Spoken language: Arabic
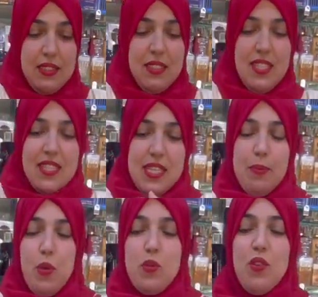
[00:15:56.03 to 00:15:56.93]
الناس اللي
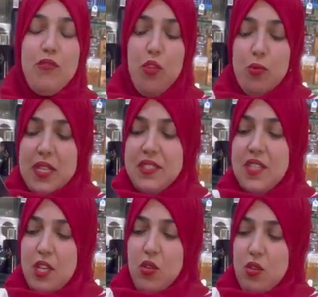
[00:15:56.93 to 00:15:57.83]
كيبغيو يهزو في الطوموبيلات
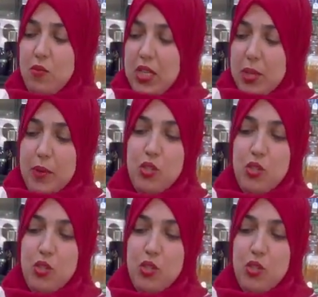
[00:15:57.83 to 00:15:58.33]
ديالهم ولا كيبغيو